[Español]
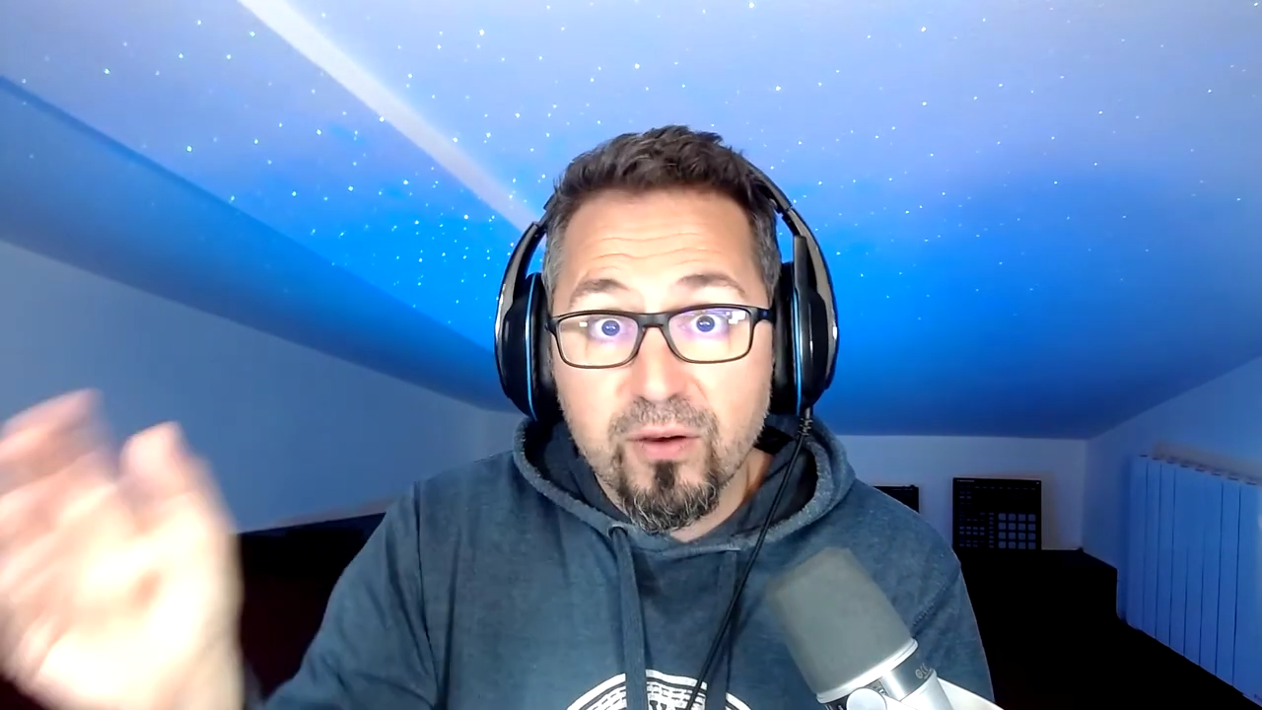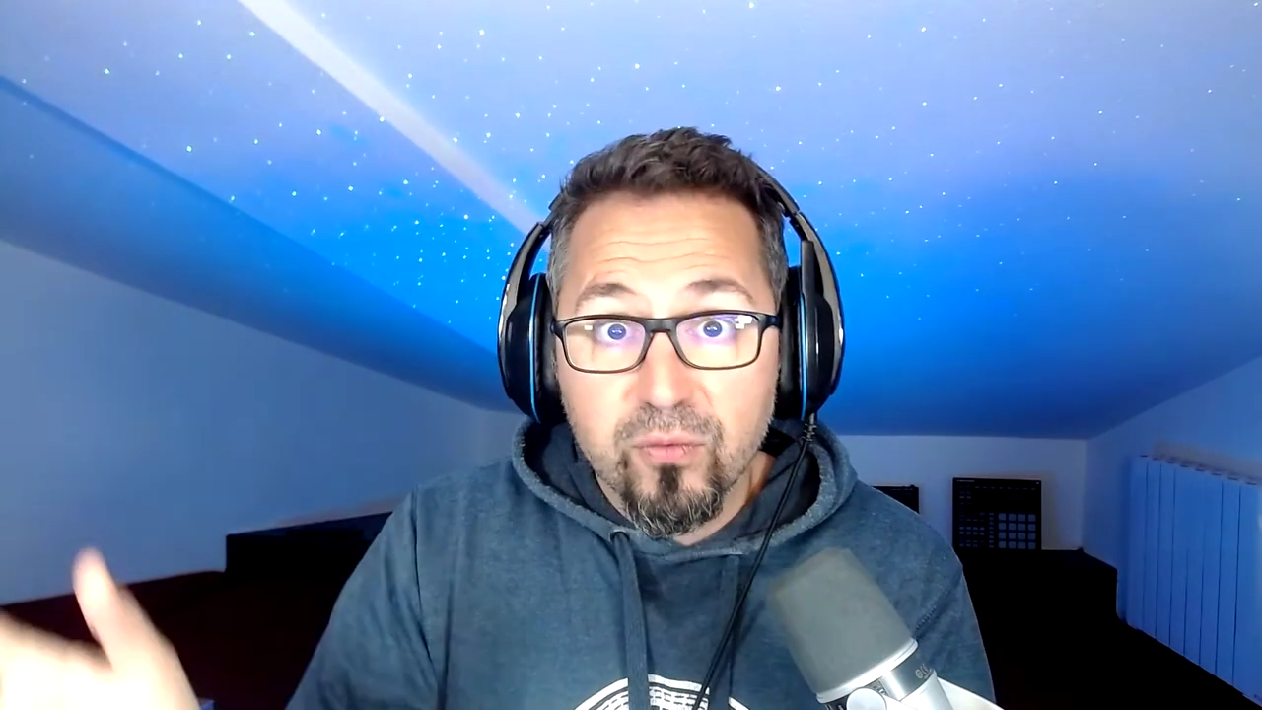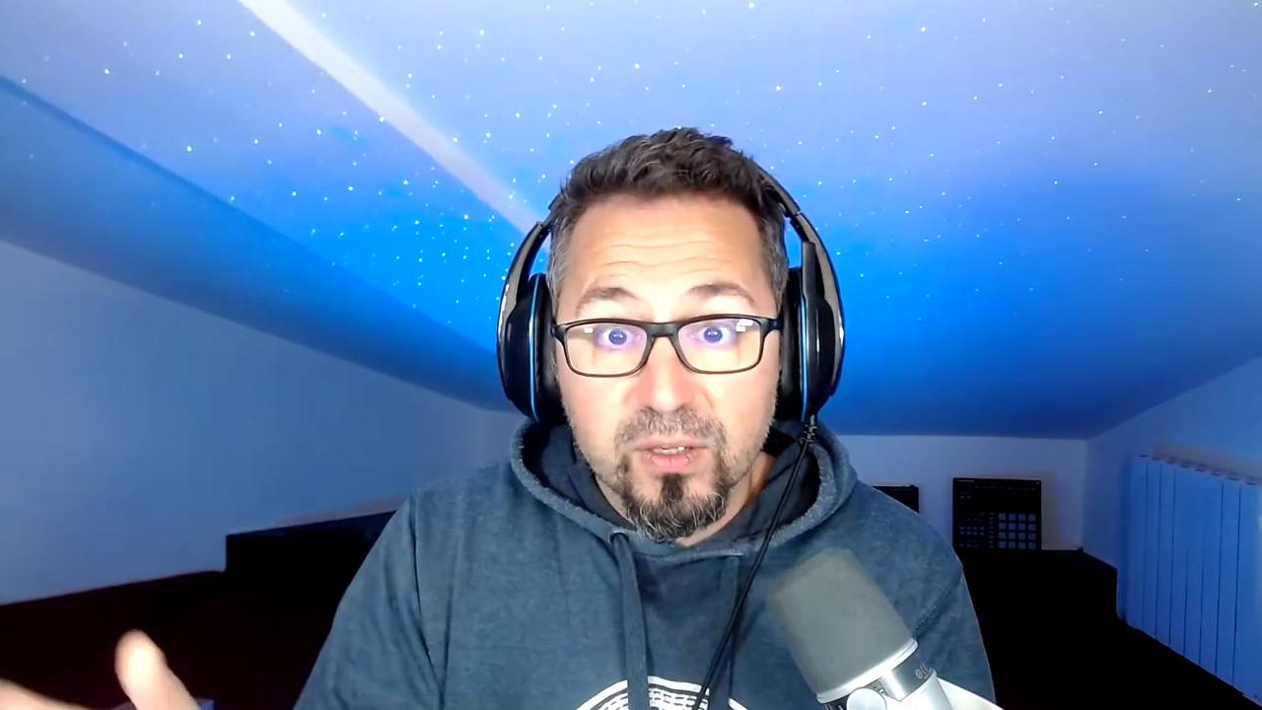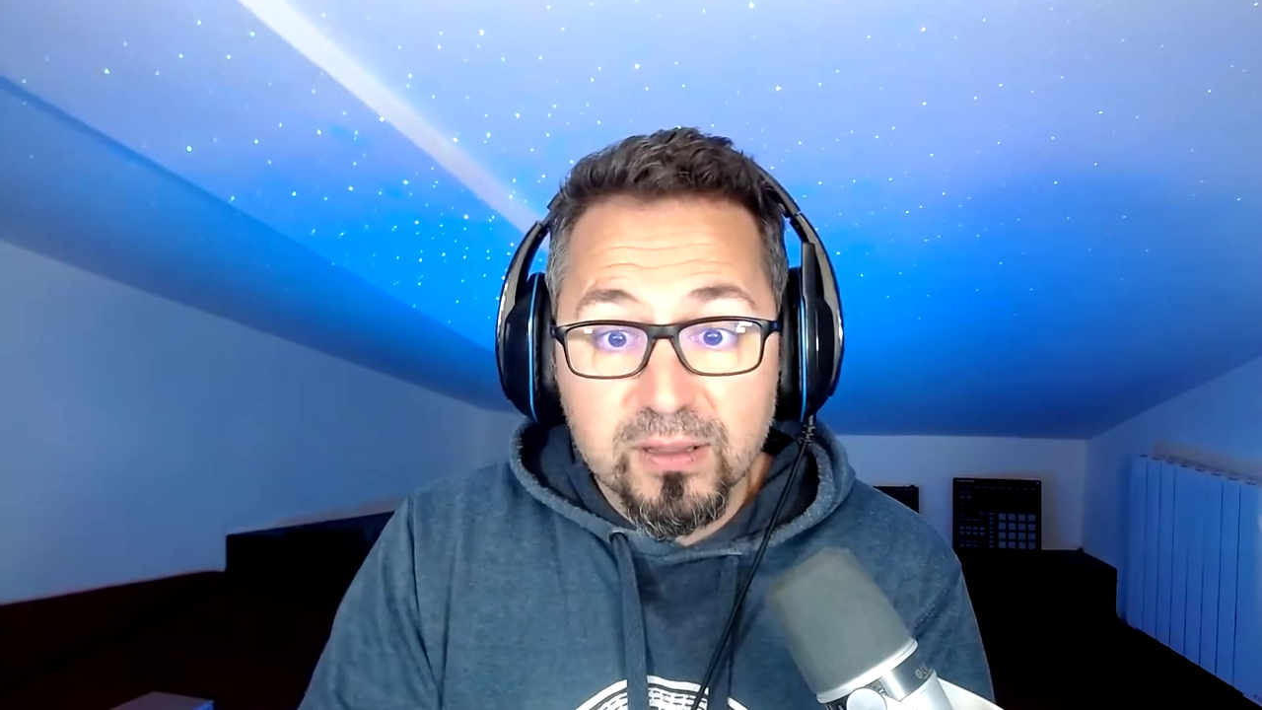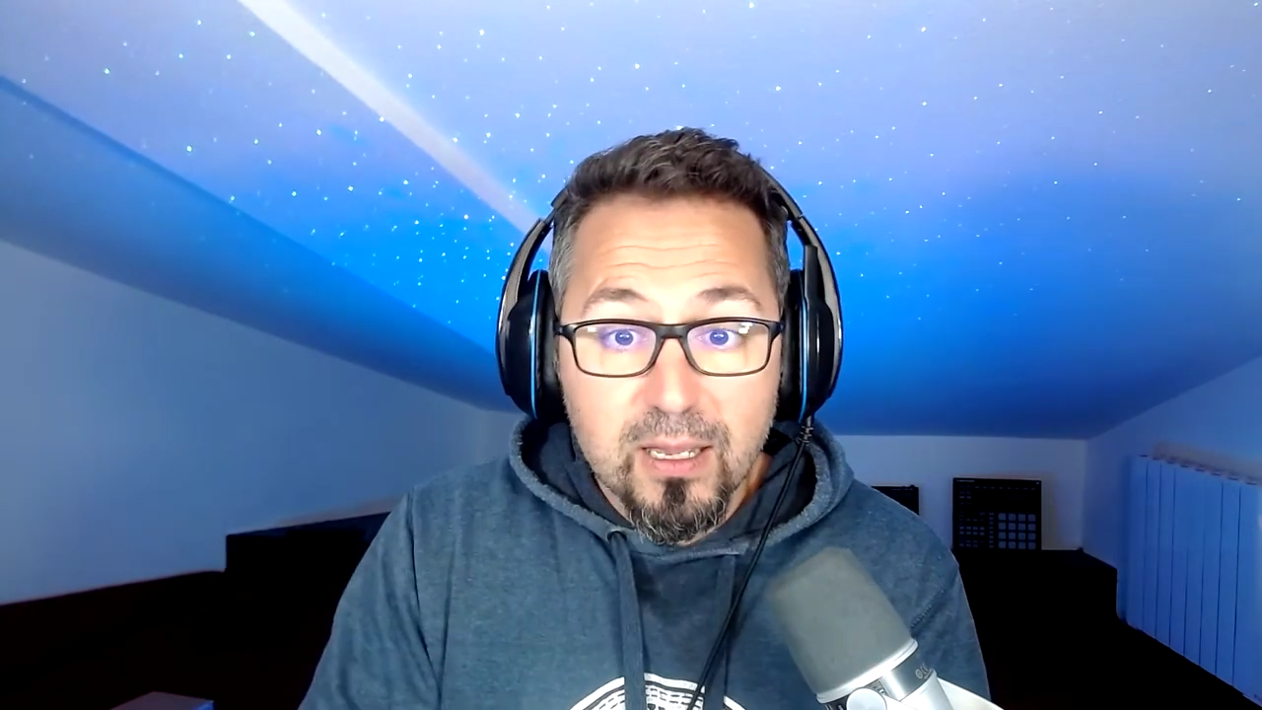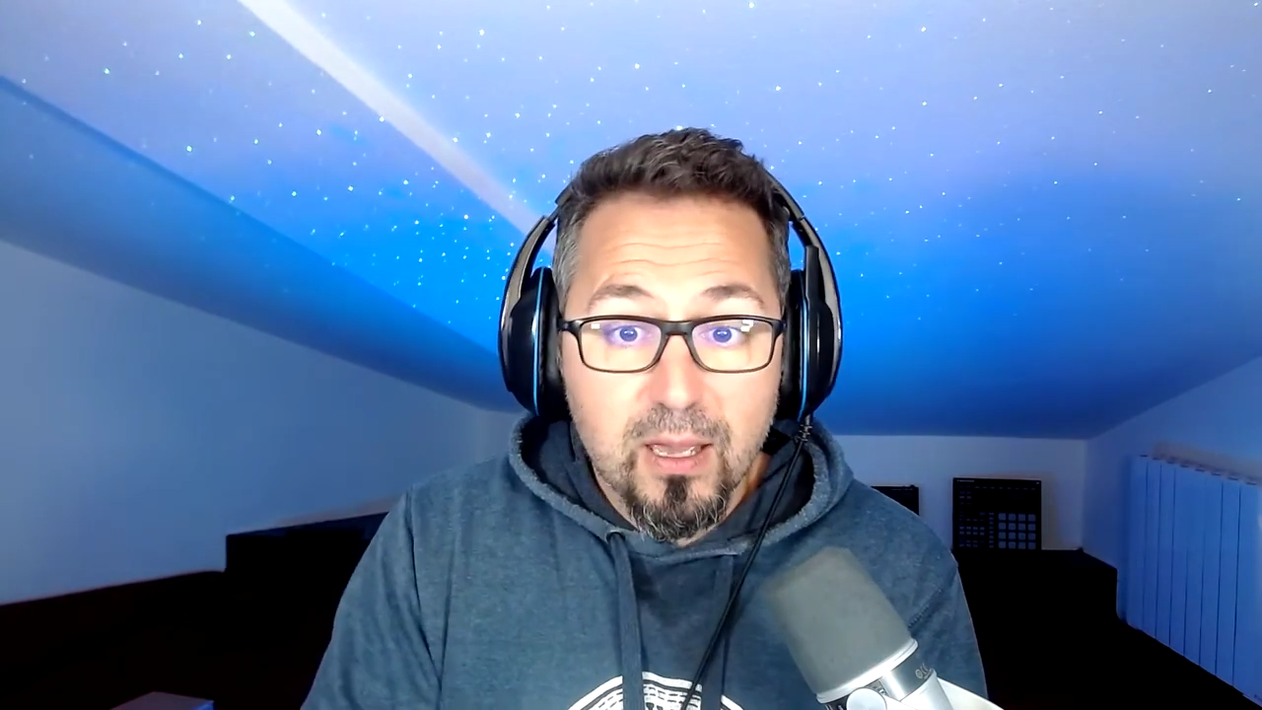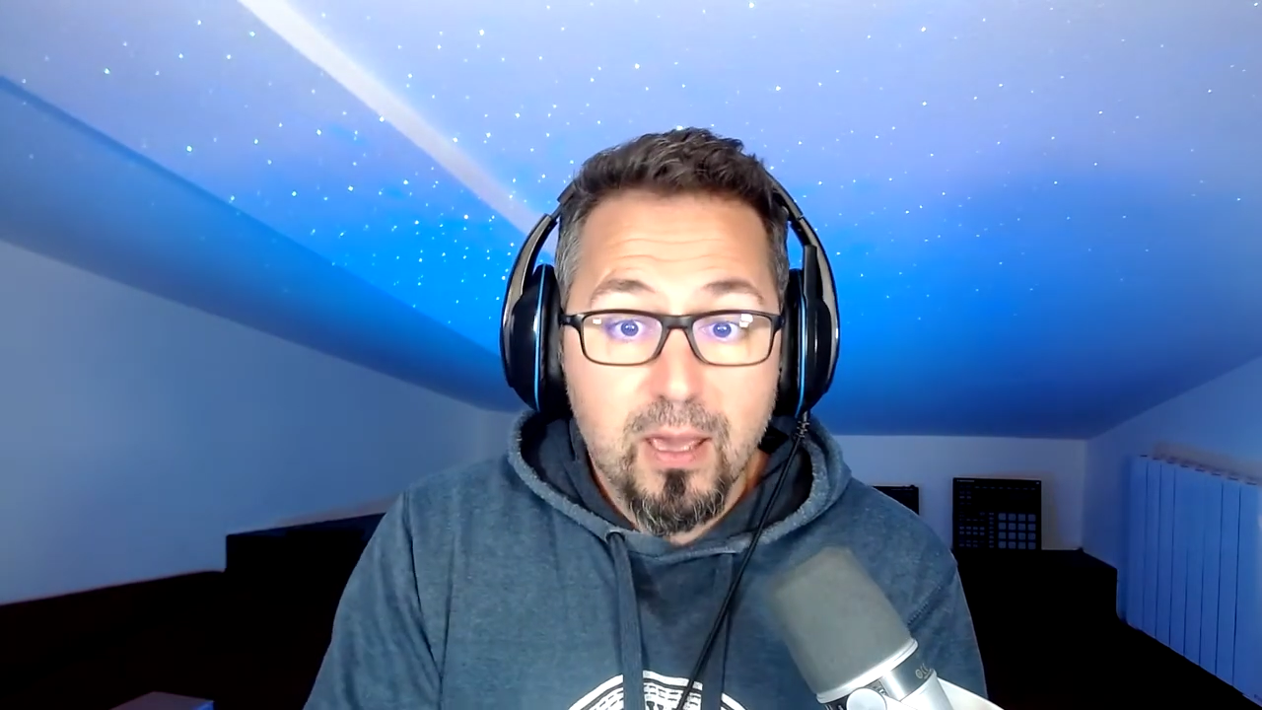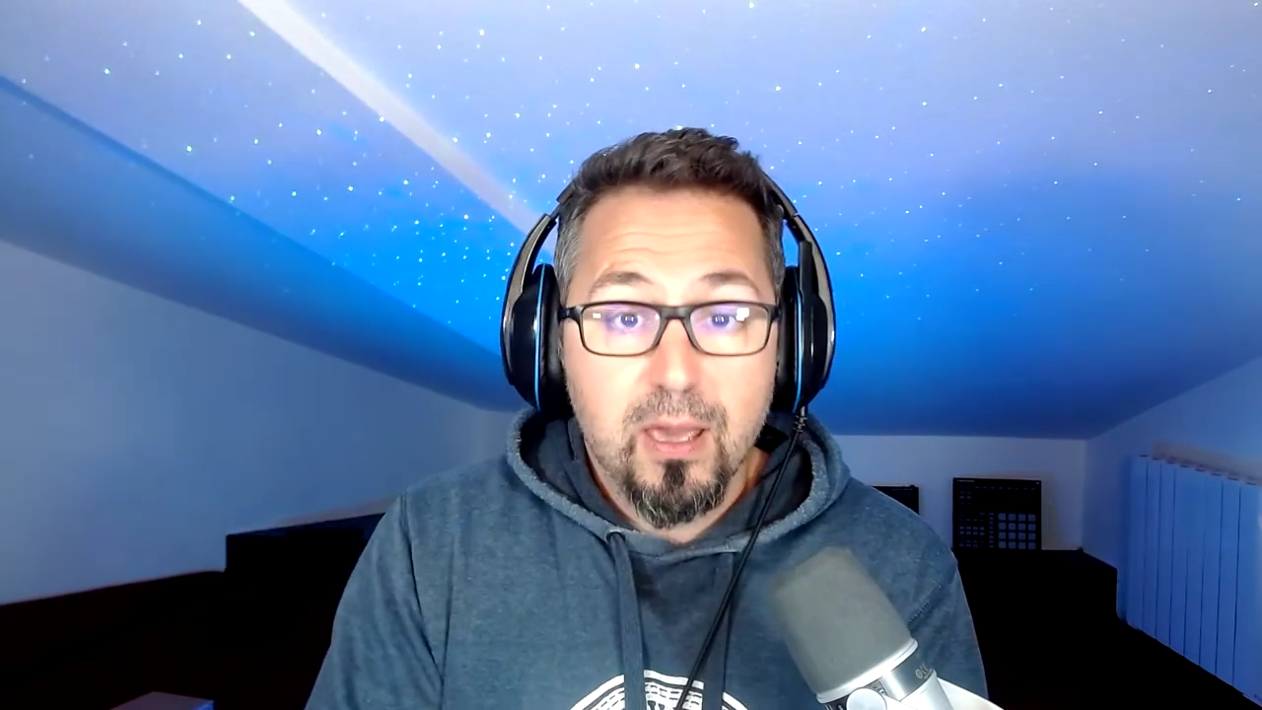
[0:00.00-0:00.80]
fuente